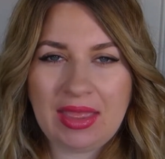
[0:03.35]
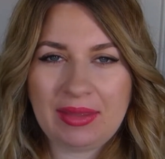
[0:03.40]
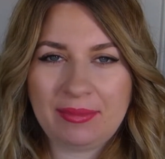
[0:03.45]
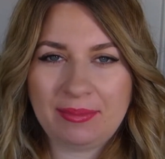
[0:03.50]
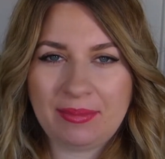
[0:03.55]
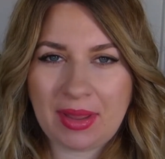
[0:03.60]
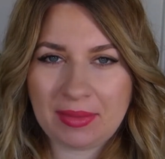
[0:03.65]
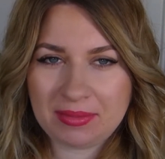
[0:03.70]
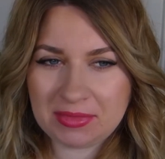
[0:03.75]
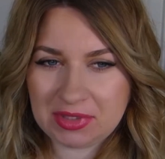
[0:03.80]

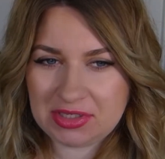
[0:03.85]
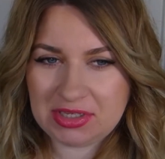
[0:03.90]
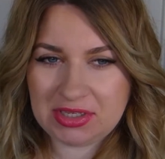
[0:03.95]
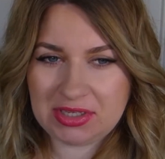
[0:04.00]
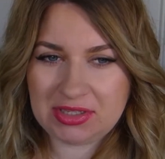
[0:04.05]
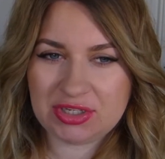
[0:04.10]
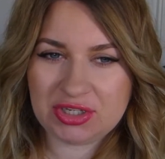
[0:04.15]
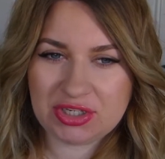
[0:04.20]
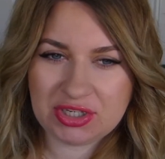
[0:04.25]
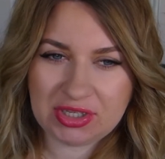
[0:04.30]
Mam
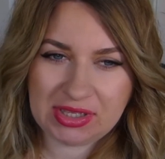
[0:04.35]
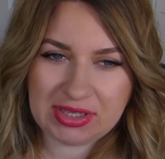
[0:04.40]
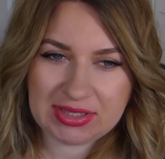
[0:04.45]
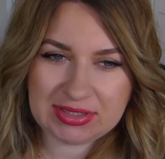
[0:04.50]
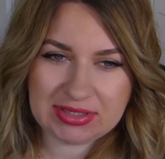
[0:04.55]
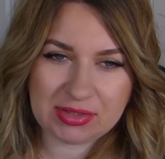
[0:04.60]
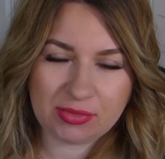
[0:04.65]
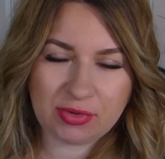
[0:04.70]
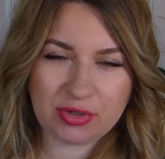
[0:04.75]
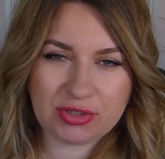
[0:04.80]
nadzieję też, że nie
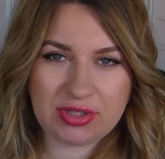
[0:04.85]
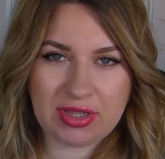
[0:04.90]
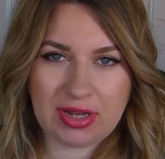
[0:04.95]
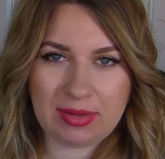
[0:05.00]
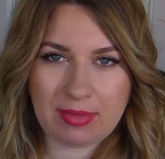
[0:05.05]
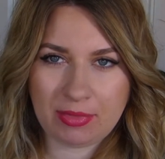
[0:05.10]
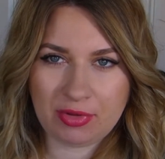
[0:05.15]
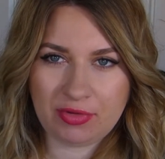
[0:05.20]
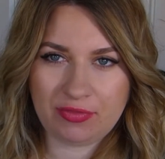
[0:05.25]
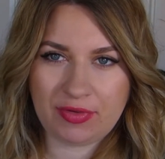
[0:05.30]
jest za głośno, ale
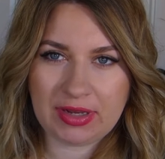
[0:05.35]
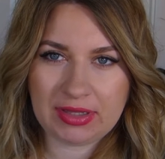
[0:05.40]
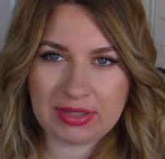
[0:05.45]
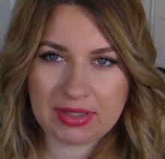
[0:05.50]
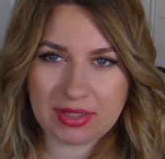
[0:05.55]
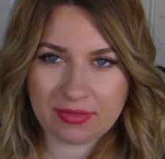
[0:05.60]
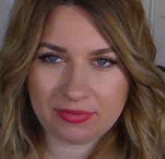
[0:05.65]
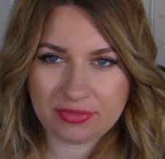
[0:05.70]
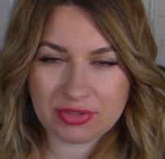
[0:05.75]
mam otwarte